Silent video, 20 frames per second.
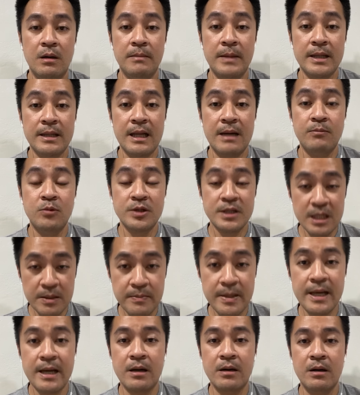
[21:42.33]
แม้แต่มุส
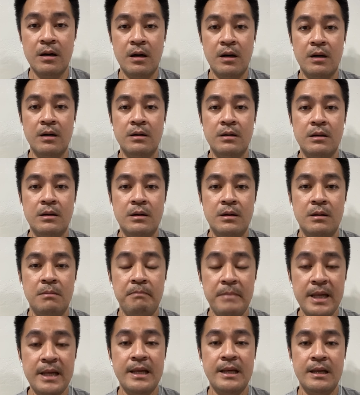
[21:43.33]
ลิมเองก็
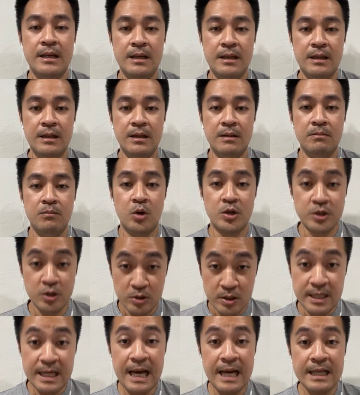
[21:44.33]
มีบท
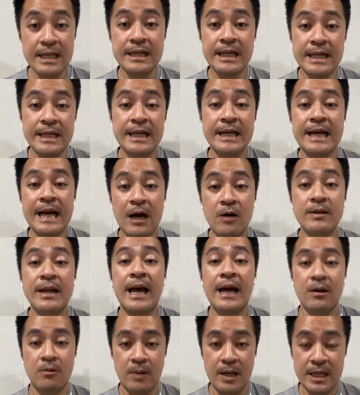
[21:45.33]
สนทนาเรื่องนี้ที่ก้าว
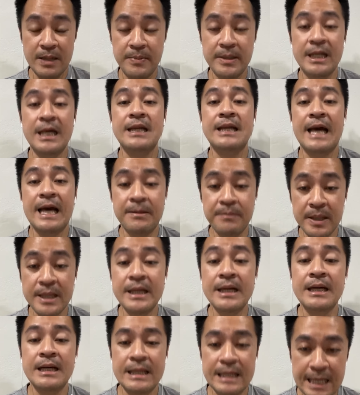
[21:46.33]
หน้ากว่าในประเทศไทยไป
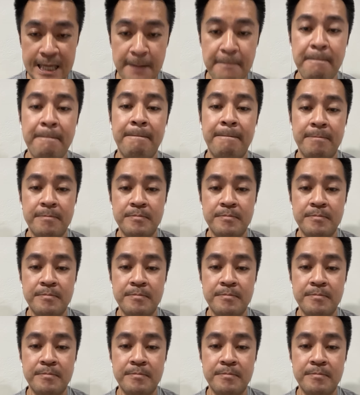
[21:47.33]
เยอะนะครับ